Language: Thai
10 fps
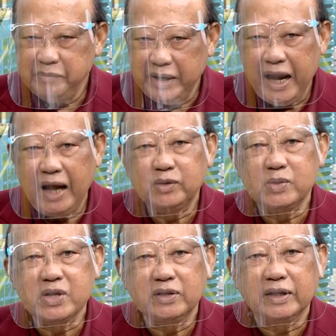ปัญหา
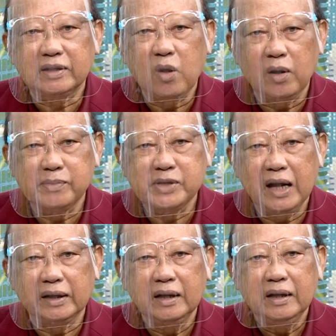ทุจริตคอร์รัป
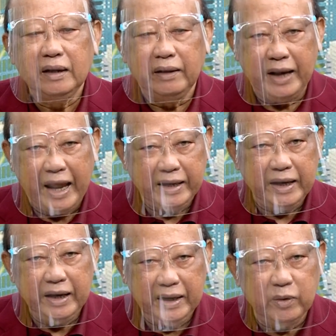ชันใน
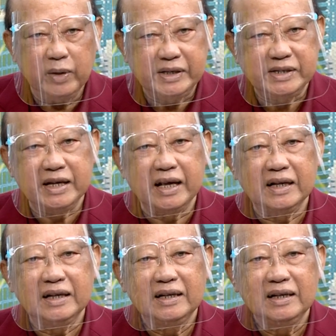อินโดนีเซีย
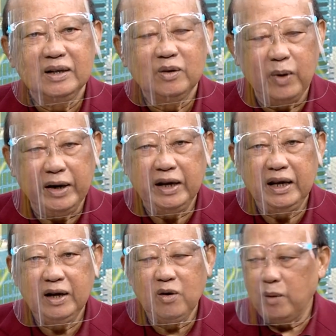วัน
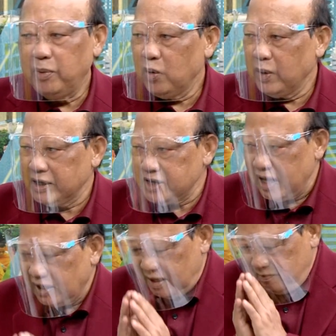นี้ขอบพระคุณอาจารย์